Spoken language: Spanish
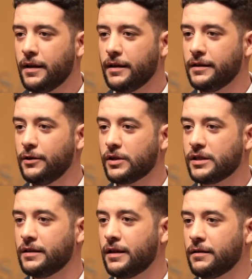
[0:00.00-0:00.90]
han tenido que
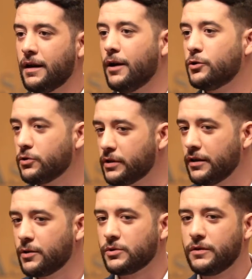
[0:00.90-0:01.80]
saltar a otro
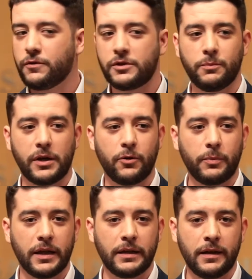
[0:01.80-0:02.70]
tren como si fuese un barco
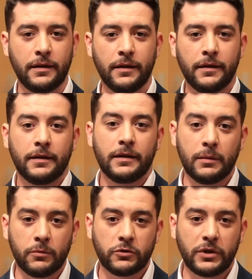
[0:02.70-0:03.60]
pirata
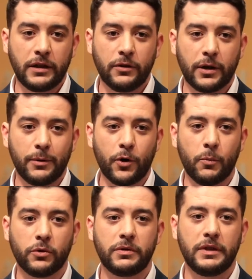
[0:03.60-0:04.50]
y hemos tenido que ver
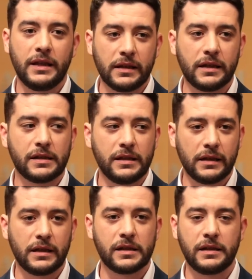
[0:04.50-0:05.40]
cómo día tras
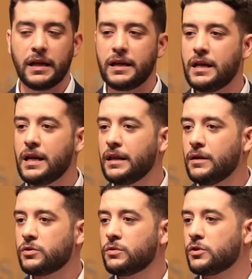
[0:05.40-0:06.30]
día tras día nadie
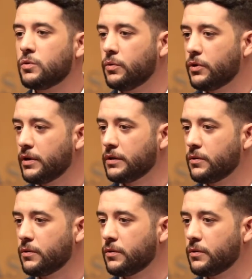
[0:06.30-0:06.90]
nos da una solución a